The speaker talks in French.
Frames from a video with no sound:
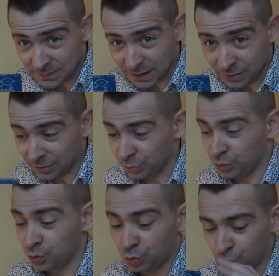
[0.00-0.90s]
j'ai maintenant
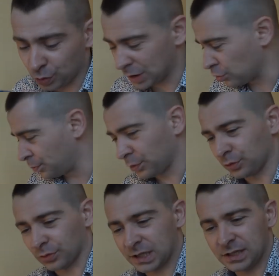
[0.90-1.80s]
reçu tous les
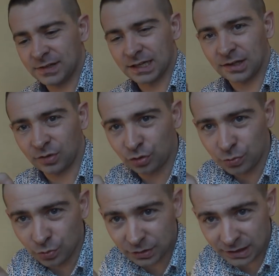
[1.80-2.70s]
composants qui viennent se
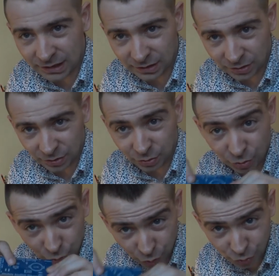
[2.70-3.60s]
monter
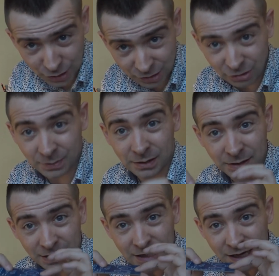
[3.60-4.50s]
sur ce circuit
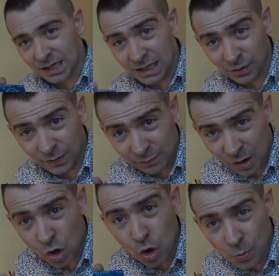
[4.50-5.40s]
imprimé et on va
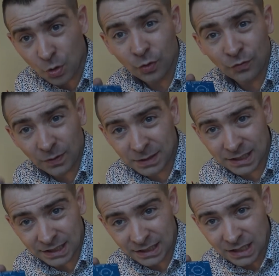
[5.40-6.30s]
voir comment
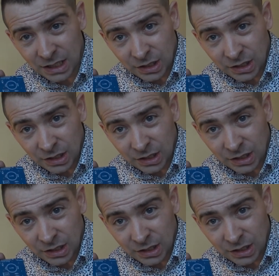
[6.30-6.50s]
fabriquer